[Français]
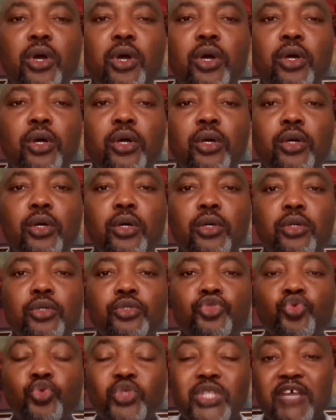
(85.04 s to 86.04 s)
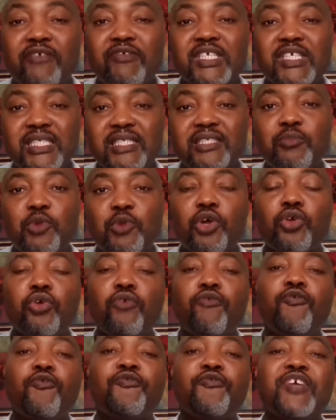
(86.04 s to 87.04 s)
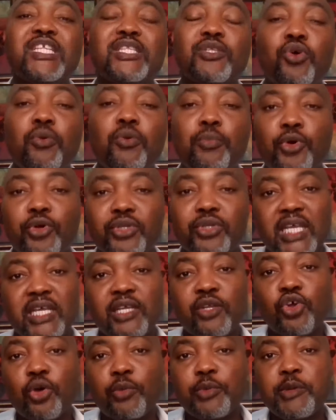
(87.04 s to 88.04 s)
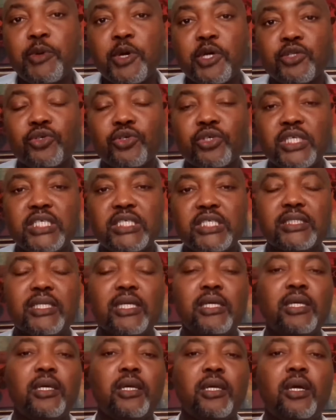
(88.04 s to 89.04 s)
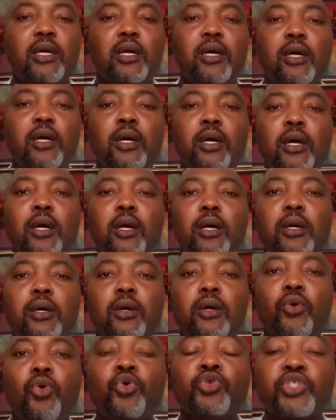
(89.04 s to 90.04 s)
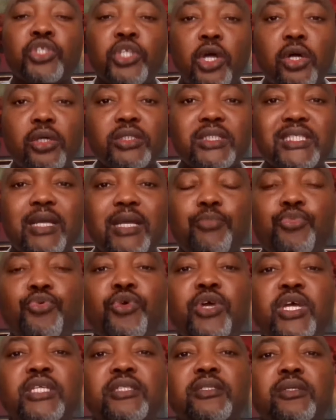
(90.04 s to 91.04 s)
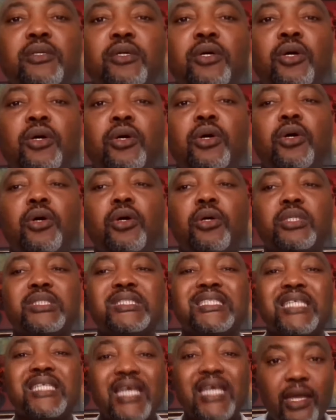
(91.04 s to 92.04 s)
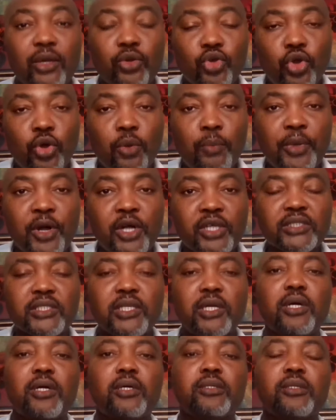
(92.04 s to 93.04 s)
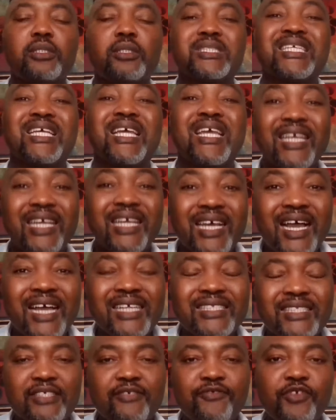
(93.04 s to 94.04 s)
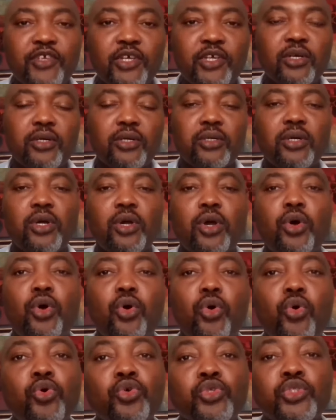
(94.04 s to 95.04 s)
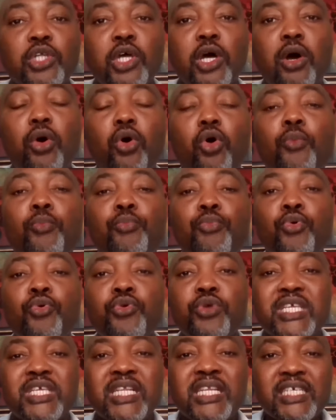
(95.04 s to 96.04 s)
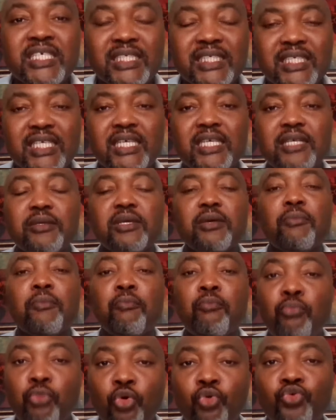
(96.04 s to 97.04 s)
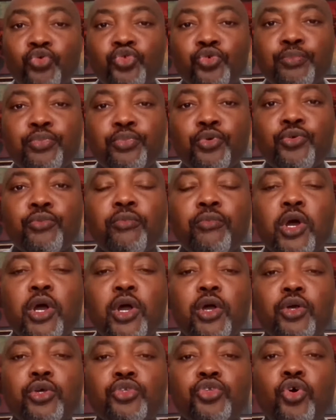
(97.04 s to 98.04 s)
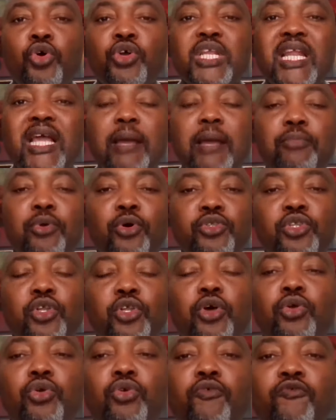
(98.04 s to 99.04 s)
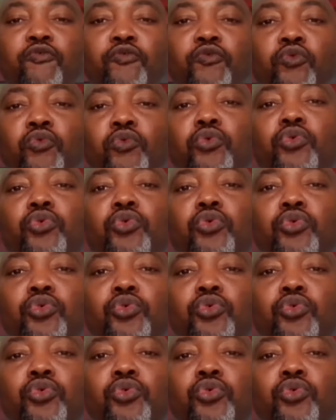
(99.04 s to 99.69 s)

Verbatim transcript: euh, tout investissement que vous faites comporte énormément de risques. Euh, autant ça peut être très récompensant, très gratifiant, autant on peut y laisser beaucoup de plumes. Donc, il est important que vous